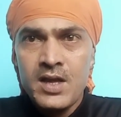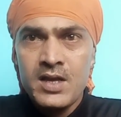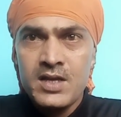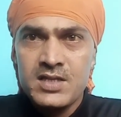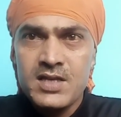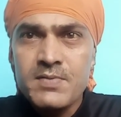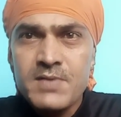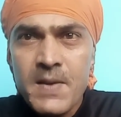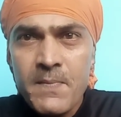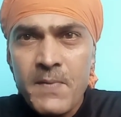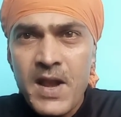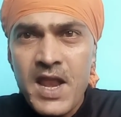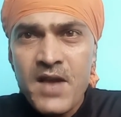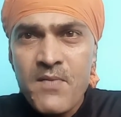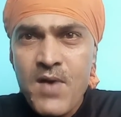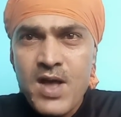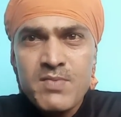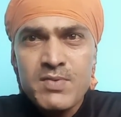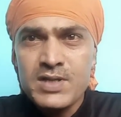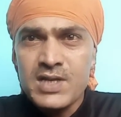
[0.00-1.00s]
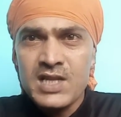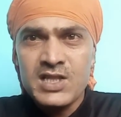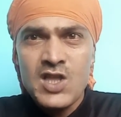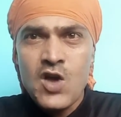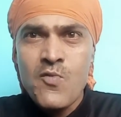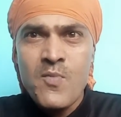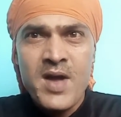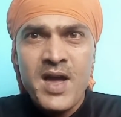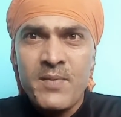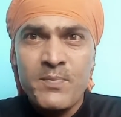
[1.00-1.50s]
सबसे पहले एक बात बताता
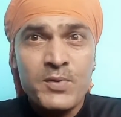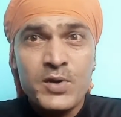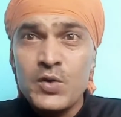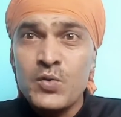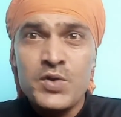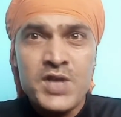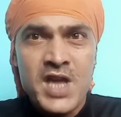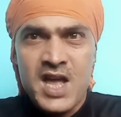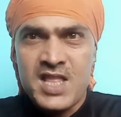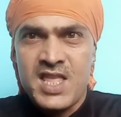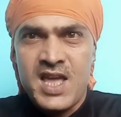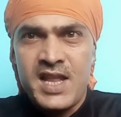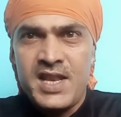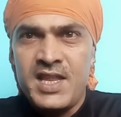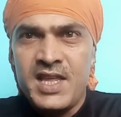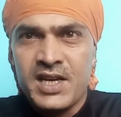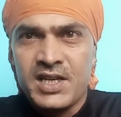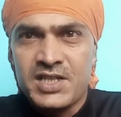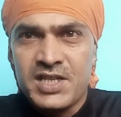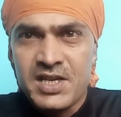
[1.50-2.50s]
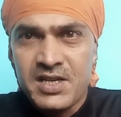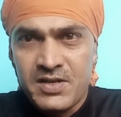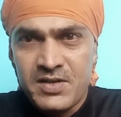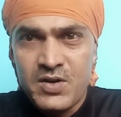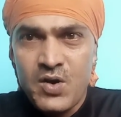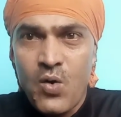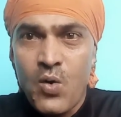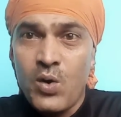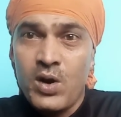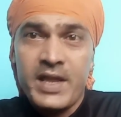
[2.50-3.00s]
हूँ मैं आप क्यों याद आए नियंग सिंह
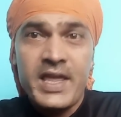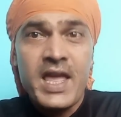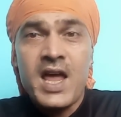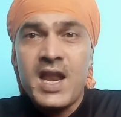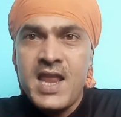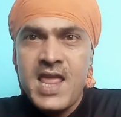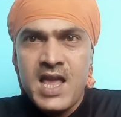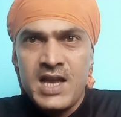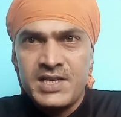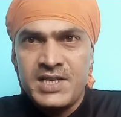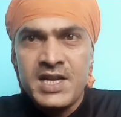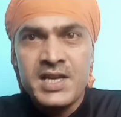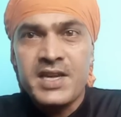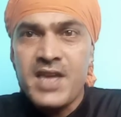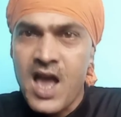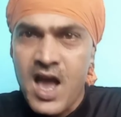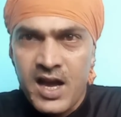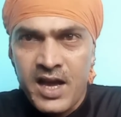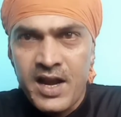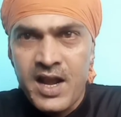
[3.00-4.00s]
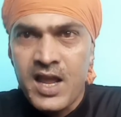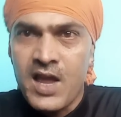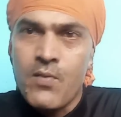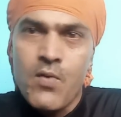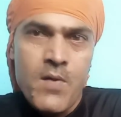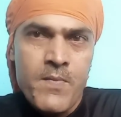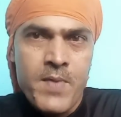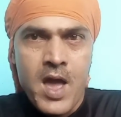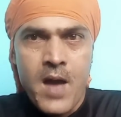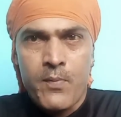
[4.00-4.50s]
और क्या नियंग सिंह क्या करेंगे
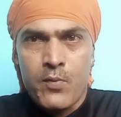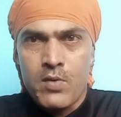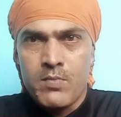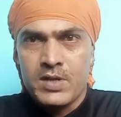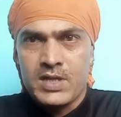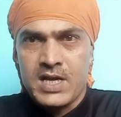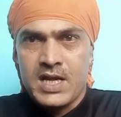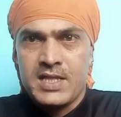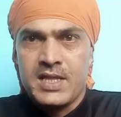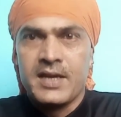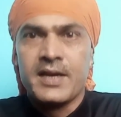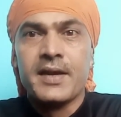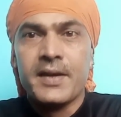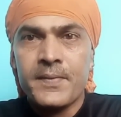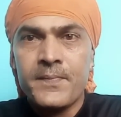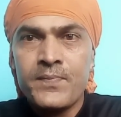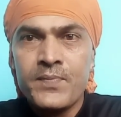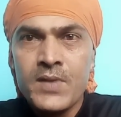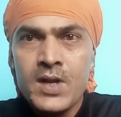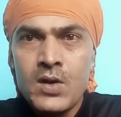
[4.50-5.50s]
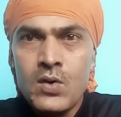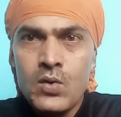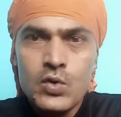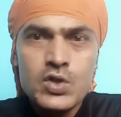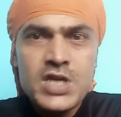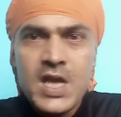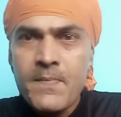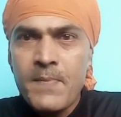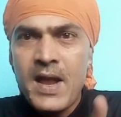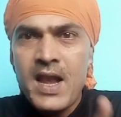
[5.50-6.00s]
वो भी आपको बता देंगे
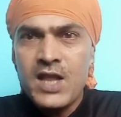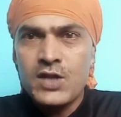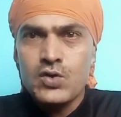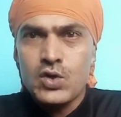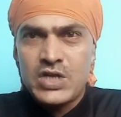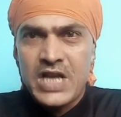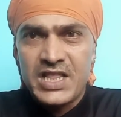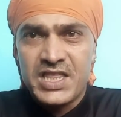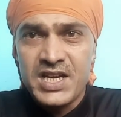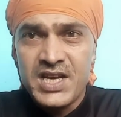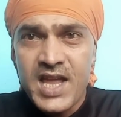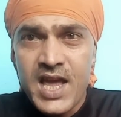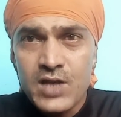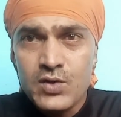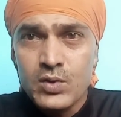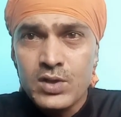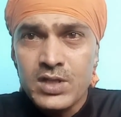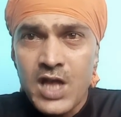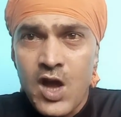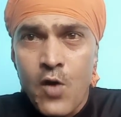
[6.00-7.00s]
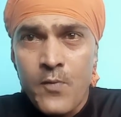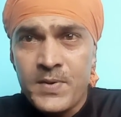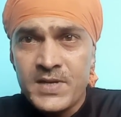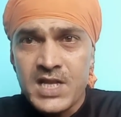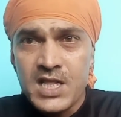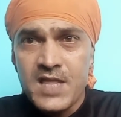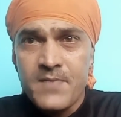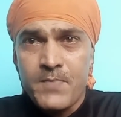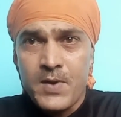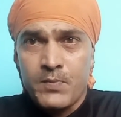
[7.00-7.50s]
उससे पहले जो साथी नया जुड़ता है
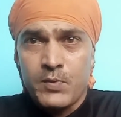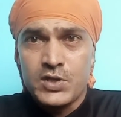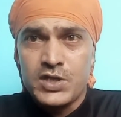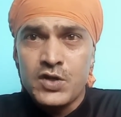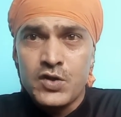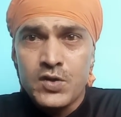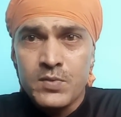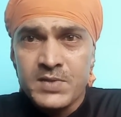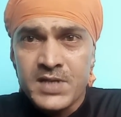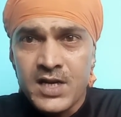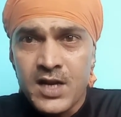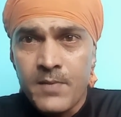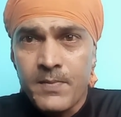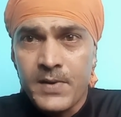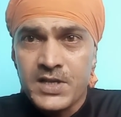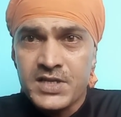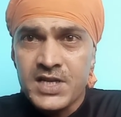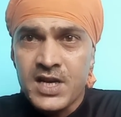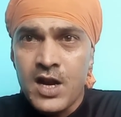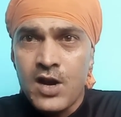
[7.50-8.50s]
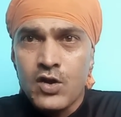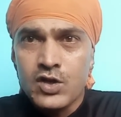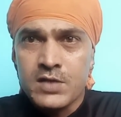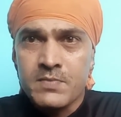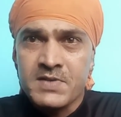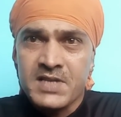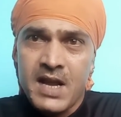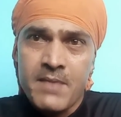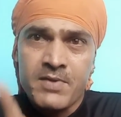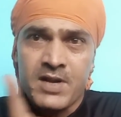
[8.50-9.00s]
ऑफिशियल दीपक फौजी यूट्यूब चैनल पर चैनल को सब्सक्राइब